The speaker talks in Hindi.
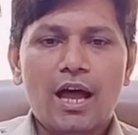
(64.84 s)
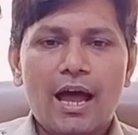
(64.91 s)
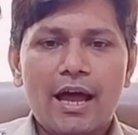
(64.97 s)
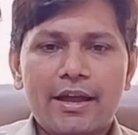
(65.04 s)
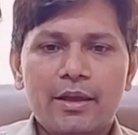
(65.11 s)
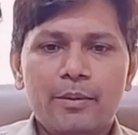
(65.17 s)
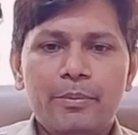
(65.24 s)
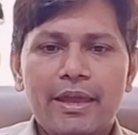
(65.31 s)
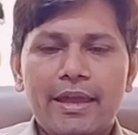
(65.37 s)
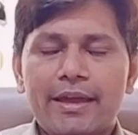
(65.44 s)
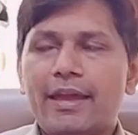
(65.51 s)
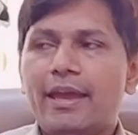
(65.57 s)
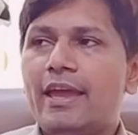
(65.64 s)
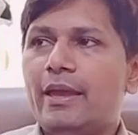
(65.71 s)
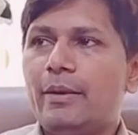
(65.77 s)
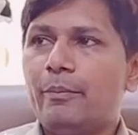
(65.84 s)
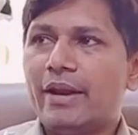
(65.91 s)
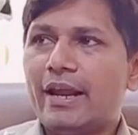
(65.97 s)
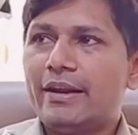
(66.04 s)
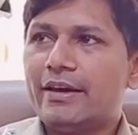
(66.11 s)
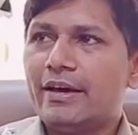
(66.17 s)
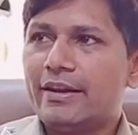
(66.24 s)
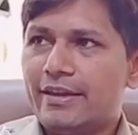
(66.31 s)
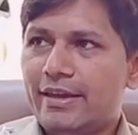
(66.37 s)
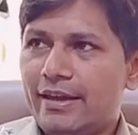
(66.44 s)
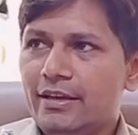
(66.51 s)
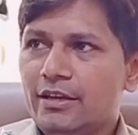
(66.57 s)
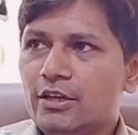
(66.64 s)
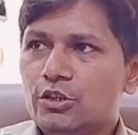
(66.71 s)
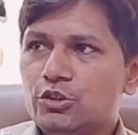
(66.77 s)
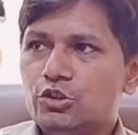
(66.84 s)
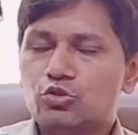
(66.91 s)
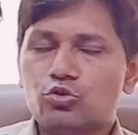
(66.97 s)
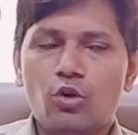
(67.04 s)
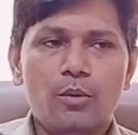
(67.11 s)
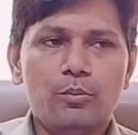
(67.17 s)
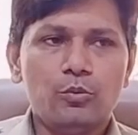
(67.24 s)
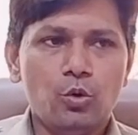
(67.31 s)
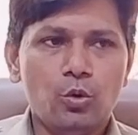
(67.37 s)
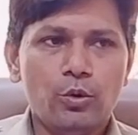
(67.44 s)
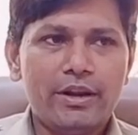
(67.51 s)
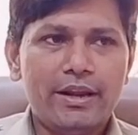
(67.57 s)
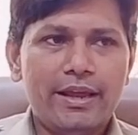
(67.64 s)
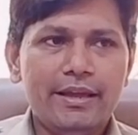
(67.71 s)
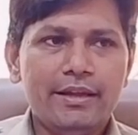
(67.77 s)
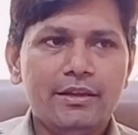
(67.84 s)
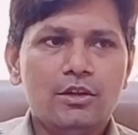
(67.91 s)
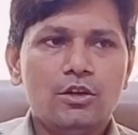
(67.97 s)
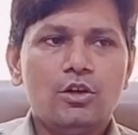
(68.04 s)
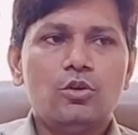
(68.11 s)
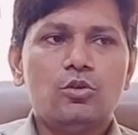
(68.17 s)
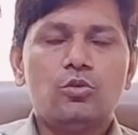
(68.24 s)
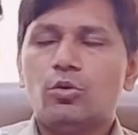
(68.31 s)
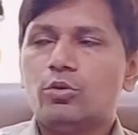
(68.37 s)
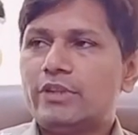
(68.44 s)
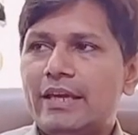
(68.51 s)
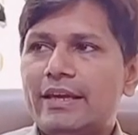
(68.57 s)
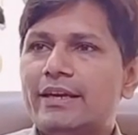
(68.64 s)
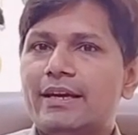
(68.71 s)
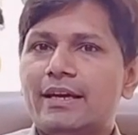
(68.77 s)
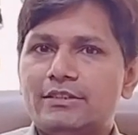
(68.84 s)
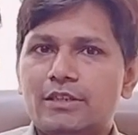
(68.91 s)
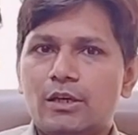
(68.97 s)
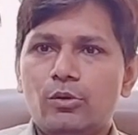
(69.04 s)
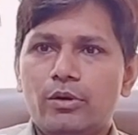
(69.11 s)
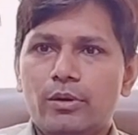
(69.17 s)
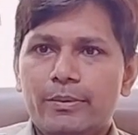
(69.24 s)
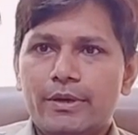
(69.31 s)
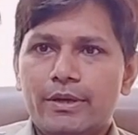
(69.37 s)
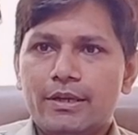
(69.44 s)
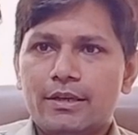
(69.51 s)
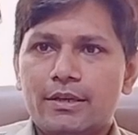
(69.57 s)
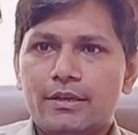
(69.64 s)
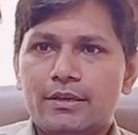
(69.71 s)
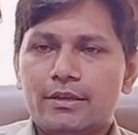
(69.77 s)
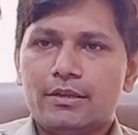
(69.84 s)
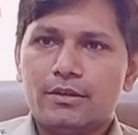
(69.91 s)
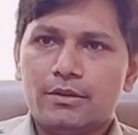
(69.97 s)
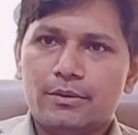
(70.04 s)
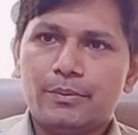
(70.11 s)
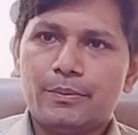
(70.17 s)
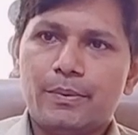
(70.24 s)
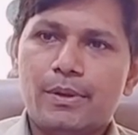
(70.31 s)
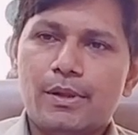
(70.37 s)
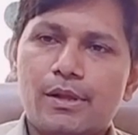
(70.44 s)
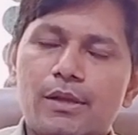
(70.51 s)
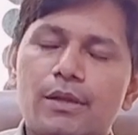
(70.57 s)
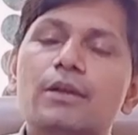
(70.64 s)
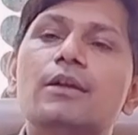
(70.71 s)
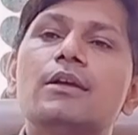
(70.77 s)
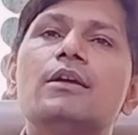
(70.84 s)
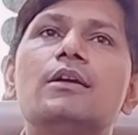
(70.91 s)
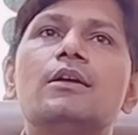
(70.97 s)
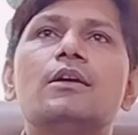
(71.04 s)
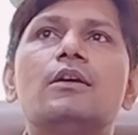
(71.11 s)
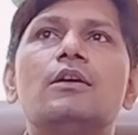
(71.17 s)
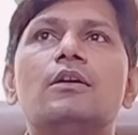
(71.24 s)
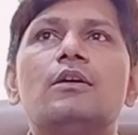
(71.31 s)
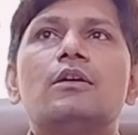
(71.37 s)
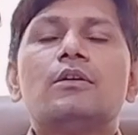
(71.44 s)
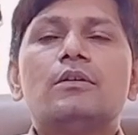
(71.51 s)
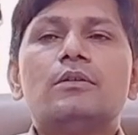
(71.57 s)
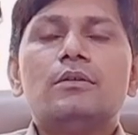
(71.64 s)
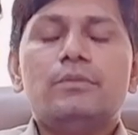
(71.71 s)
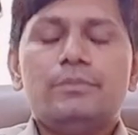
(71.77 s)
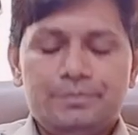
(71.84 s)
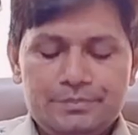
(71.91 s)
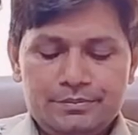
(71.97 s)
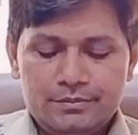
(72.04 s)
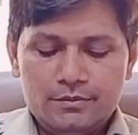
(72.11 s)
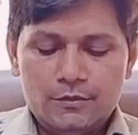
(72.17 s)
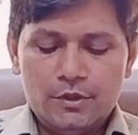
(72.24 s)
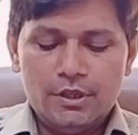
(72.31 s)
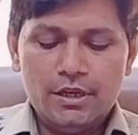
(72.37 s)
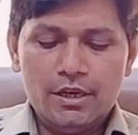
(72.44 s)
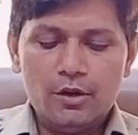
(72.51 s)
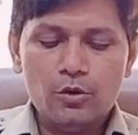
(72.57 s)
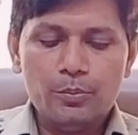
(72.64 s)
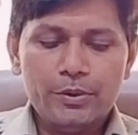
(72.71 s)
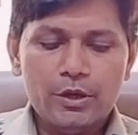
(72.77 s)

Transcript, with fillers: उसका आगे भी एक है इमरान करके जिसको हम ढूंढ रहे हैं तो तहकीकत चल रही आरोपी के बारे में बताइए उसके बैकग्राउंड के बारे में ये